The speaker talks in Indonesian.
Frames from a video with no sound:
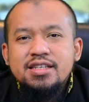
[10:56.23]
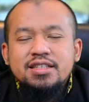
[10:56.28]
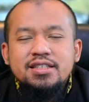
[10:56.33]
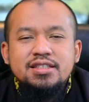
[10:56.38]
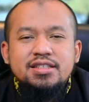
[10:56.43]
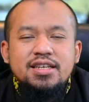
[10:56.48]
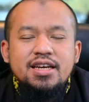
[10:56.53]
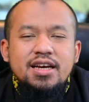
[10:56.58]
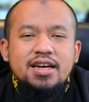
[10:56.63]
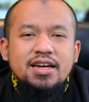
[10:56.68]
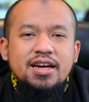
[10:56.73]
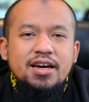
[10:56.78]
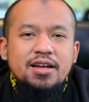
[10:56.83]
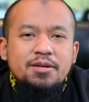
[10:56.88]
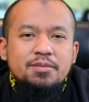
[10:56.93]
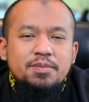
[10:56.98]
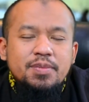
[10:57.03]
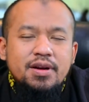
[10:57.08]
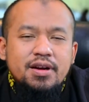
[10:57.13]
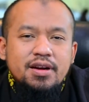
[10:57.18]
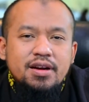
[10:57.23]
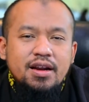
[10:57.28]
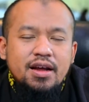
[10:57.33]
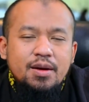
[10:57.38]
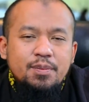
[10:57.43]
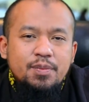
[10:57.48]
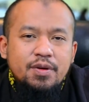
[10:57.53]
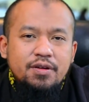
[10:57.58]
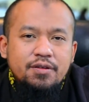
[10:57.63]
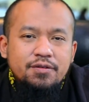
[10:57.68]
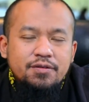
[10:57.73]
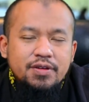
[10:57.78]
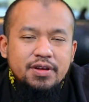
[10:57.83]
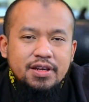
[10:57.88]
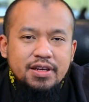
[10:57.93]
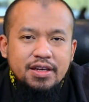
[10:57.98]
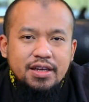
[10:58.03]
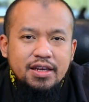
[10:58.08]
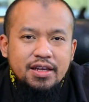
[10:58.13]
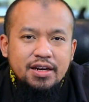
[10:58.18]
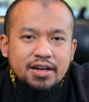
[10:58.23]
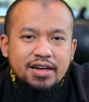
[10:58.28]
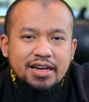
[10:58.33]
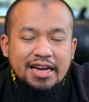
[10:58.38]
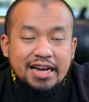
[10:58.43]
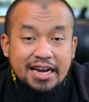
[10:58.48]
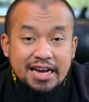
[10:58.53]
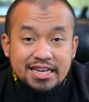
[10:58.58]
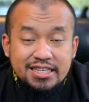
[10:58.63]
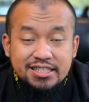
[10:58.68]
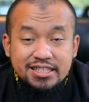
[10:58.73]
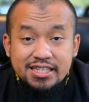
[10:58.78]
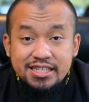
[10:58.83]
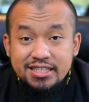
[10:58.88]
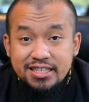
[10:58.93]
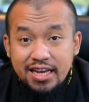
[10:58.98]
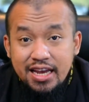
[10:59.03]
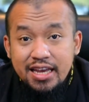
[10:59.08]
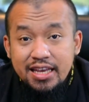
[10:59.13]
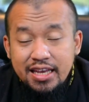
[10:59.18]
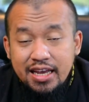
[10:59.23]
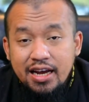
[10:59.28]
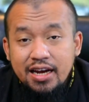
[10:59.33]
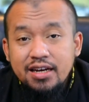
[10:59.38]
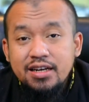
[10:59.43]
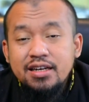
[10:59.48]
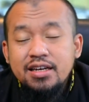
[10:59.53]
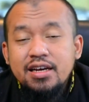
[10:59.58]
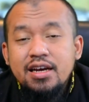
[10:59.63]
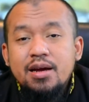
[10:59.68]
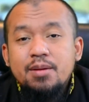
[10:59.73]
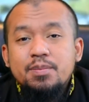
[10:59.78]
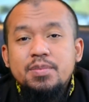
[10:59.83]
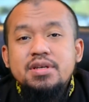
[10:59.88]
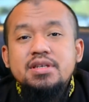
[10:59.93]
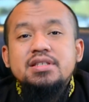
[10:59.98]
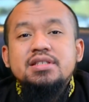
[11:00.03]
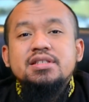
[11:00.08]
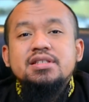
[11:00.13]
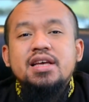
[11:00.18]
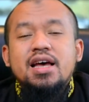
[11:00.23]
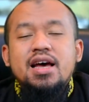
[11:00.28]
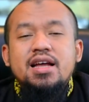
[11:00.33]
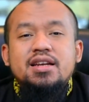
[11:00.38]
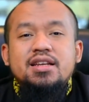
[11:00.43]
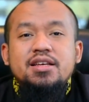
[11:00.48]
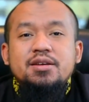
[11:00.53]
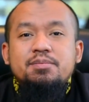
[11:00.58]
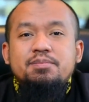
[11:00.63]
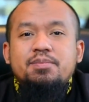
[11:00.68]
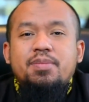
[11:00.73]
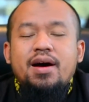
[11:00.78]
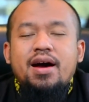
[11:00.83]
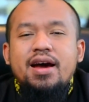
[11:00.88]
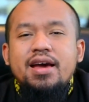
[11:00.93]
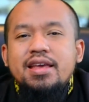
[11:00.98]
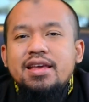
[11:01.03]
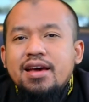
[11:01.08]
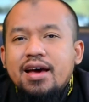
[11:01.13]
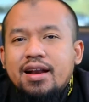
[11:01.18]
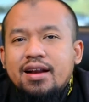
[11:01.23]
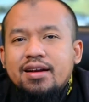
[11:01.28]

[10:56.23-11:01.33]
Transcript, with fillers: jangan pernah berpikir kasih sayang bisa dibayar